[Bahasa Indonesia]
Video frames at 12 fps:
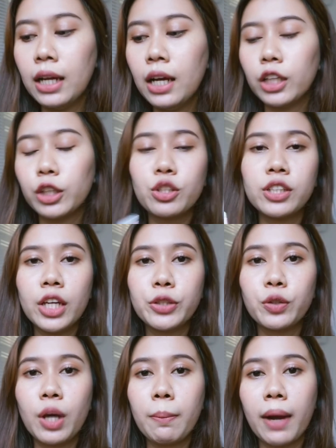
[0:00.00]
terus dia
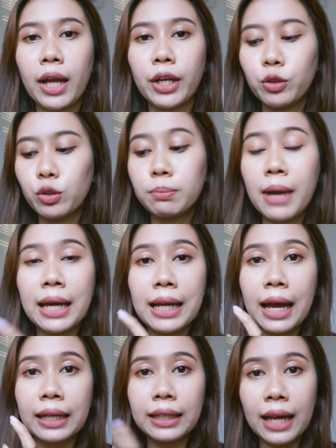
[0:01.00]
juga mengandung
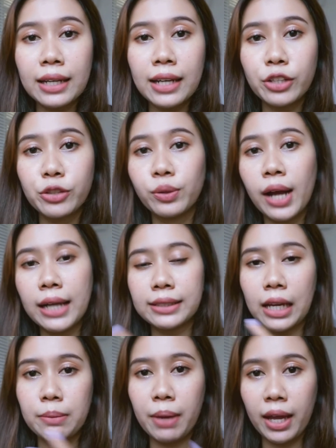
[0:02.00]
banana dan juga
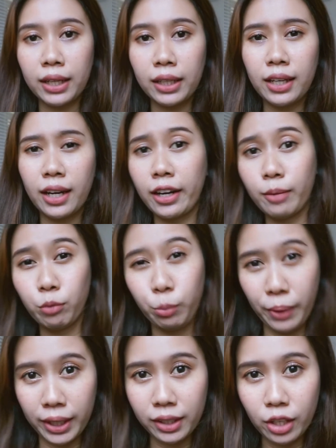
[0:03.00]
acai berry dan ada
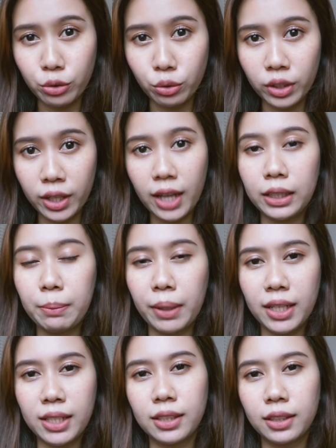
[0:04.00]
blueberry-nya juga
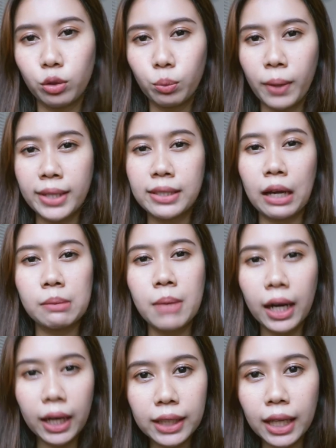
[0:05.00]
dimana disitu banyak
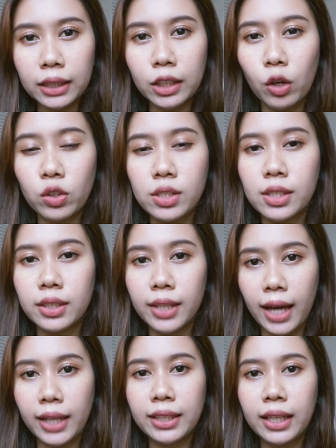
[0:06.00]
banget
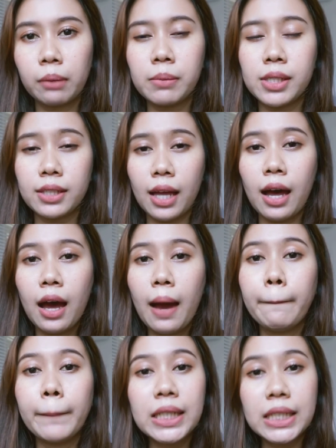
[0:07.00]
antioksidan yang bisa
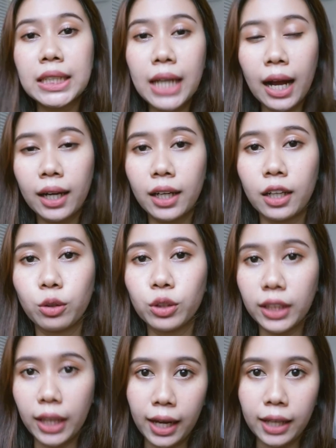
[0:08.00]
mencegah
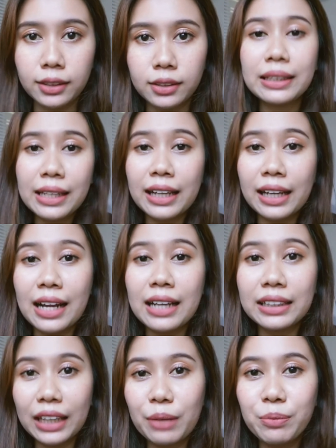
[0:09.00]
kerutan dan karena
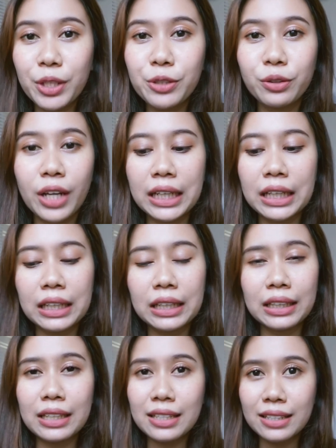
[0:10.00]
klaim dan juga
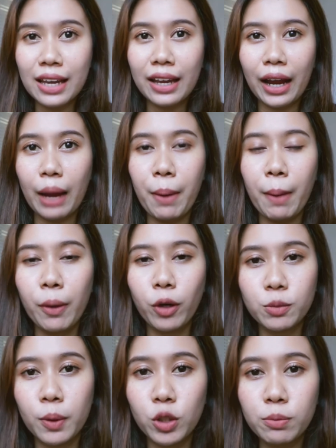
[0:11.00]
ingredientsnya yang emang
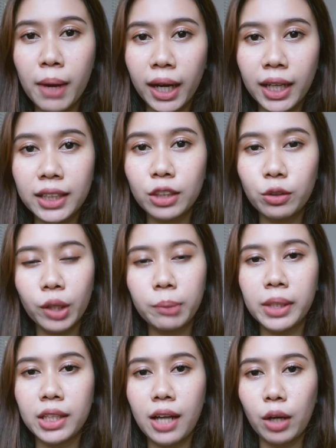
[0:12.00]
bagus-bagus banget itu yang
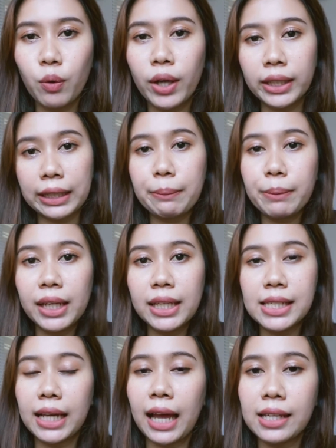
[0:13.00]
bikin aku akhirnya milih
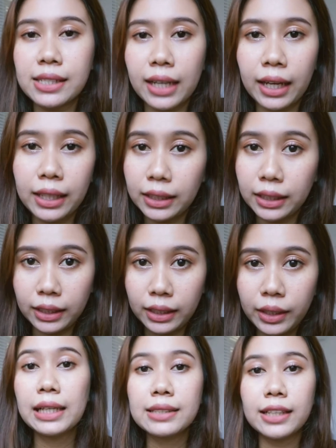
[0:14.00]
si Langsrein
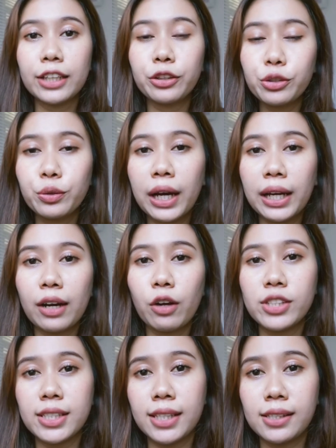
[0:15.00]
ini selain itu juga karena
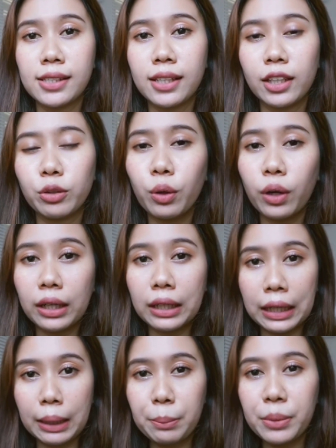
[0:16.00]
konsistensinya itu
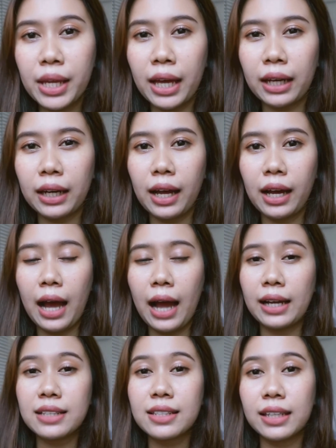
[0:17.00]
krim dan uh,
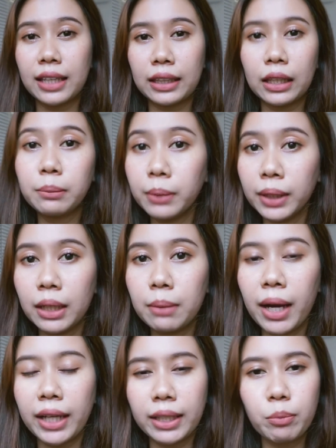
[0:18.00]
agak sedikit tebal
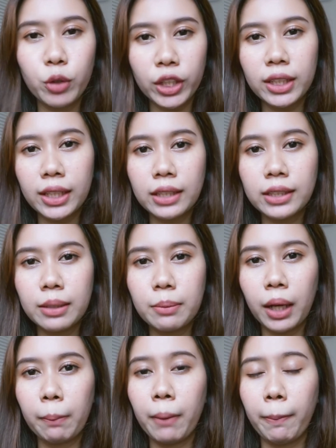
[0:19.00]
makanya makanya mungkin dia jadi
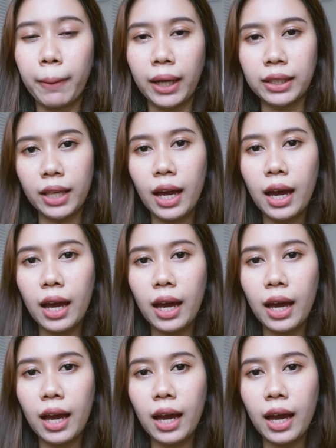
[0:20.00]
melembabkannya